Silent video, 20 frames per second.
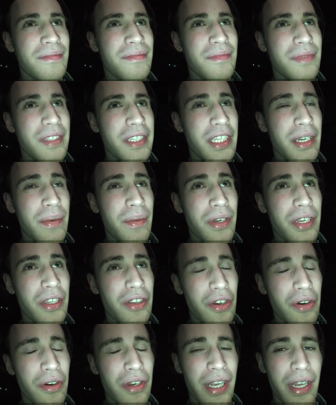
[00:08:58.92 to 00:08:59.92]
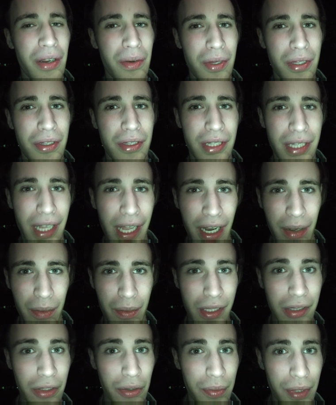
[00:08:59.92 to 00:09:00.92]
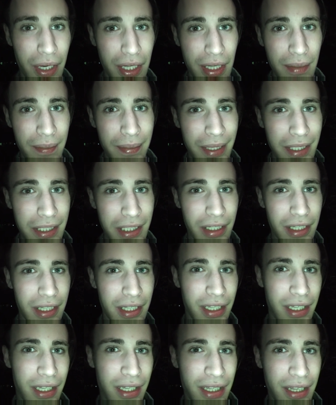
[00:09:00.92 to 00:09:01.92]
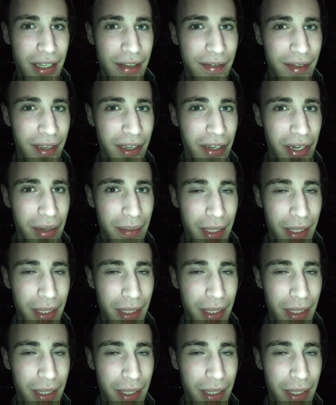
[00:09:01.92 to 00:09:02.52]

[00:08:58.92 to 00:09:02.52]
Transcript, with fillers: diciamo che do, la, nella quiete dopo la tempesta ti, ti, vengono in